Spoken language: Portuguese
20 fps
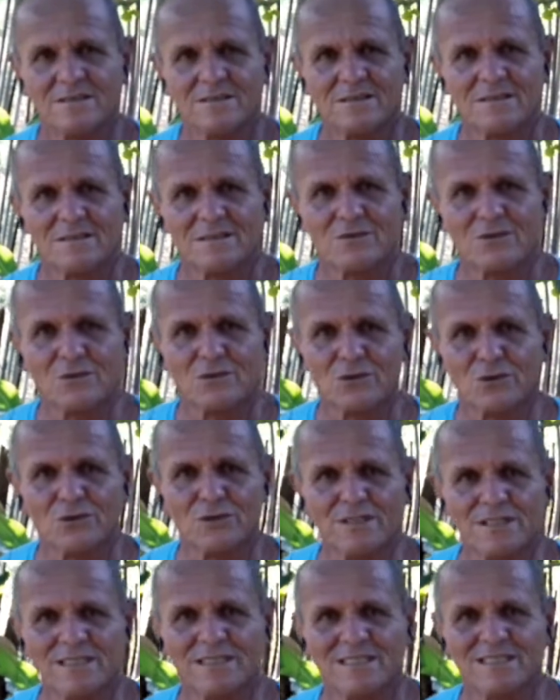É isso aí.
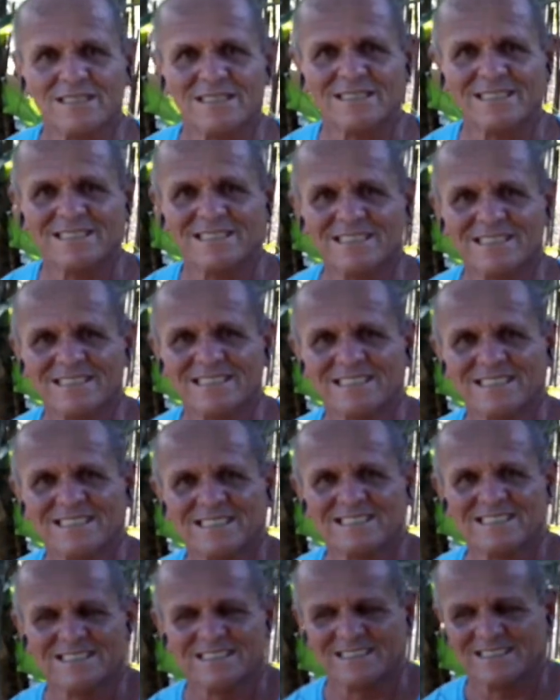
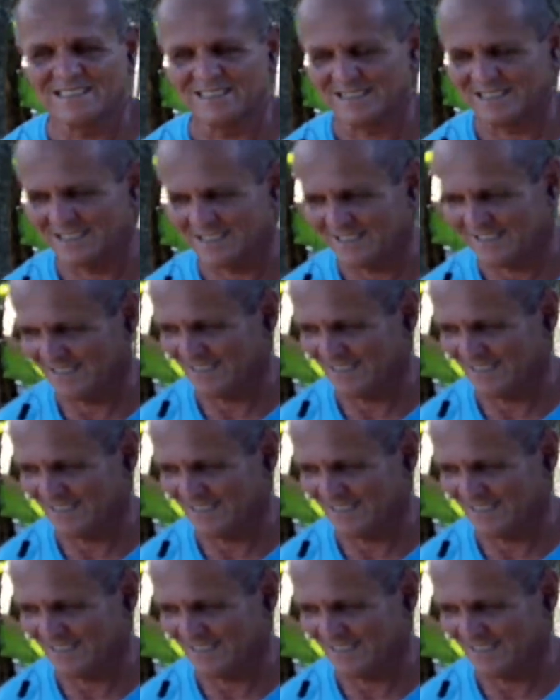Gente, muito